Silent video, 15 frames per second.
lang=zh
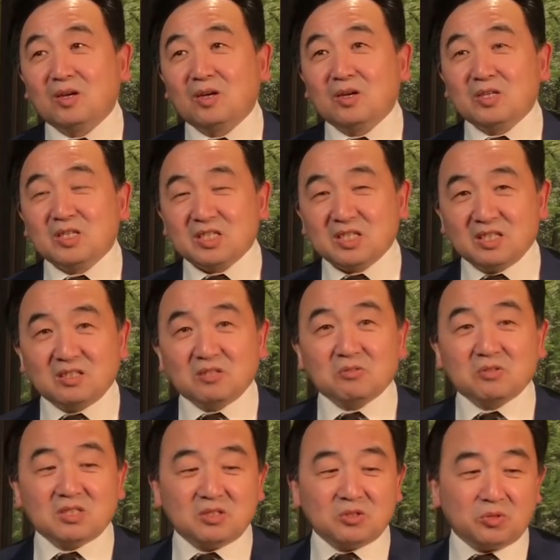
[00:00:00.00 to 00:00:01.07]
血肉
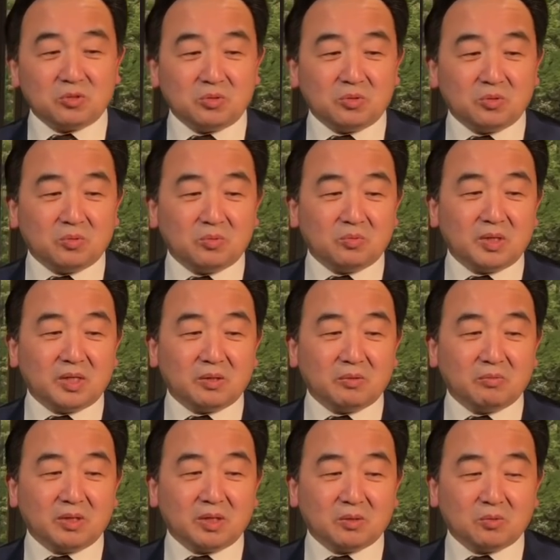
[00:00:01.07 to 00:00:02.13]
之躯为
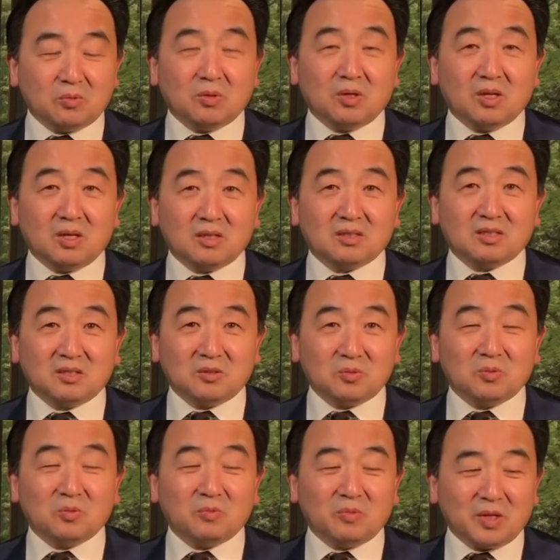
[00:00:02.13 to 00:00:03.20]
为国
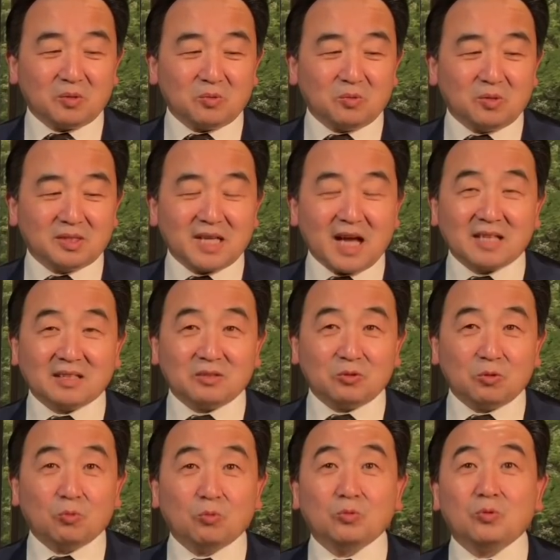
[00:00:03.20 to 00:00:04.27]
争为国家的
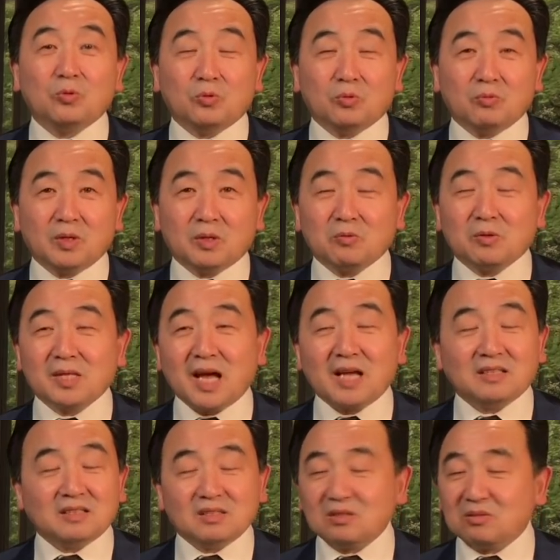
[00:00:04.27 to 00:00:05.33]
荣誉为国家，
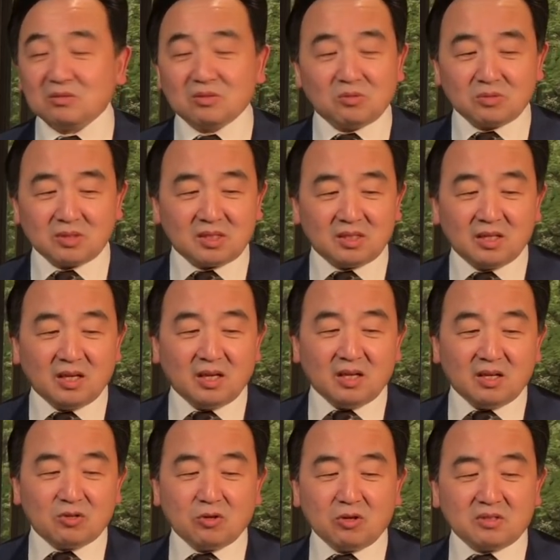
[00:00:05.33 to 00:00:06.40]
这都是
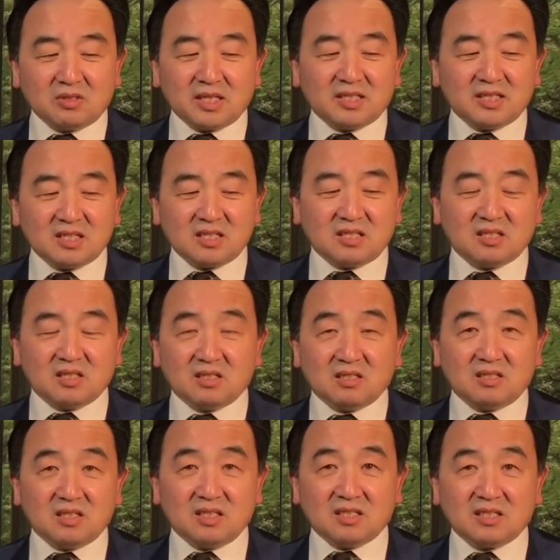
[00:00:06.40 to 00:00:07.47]
所有这些词。
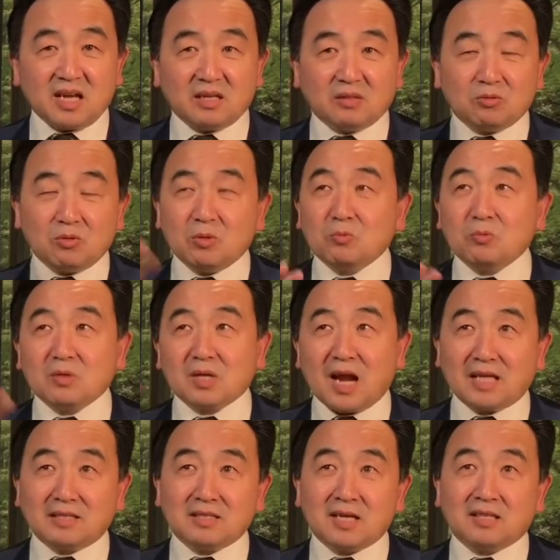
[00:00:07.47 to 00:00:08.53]
你在对乌克
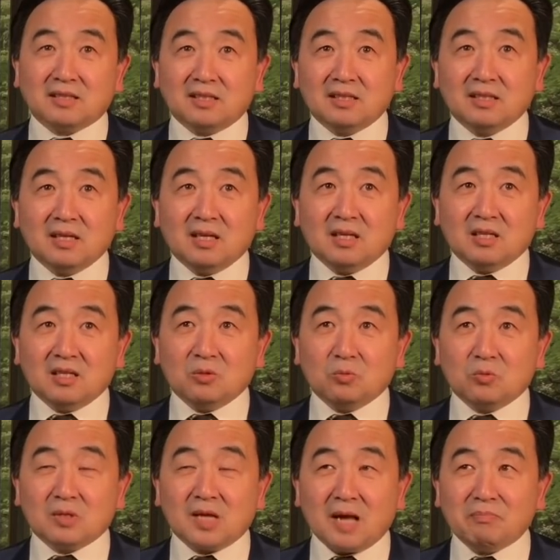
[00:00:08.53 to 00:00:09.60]
兰上的和
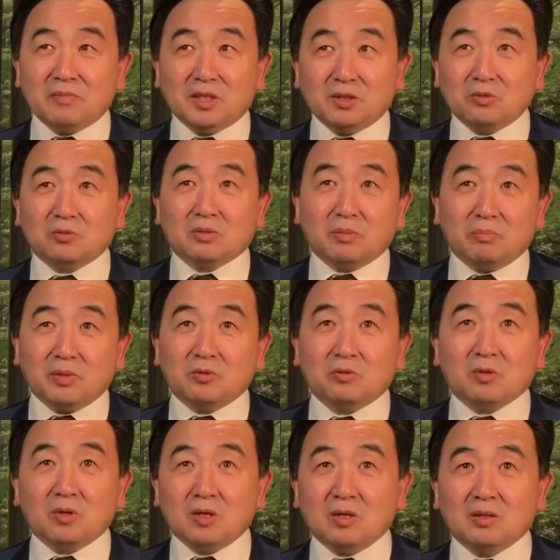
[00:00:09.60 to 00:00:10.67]
乌克兰民众的，比如
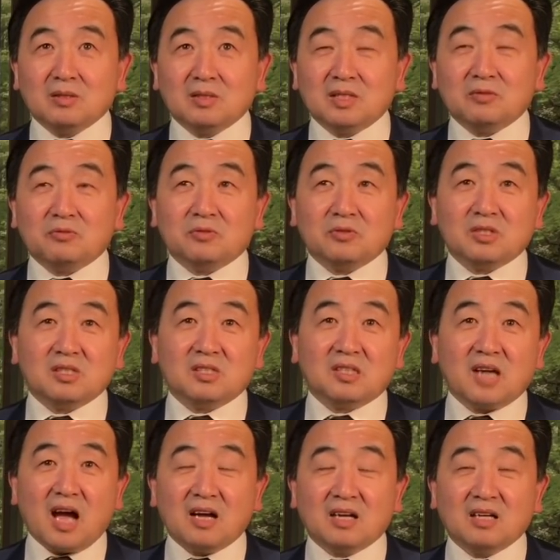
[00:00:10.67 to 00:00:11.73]
说基辅市长，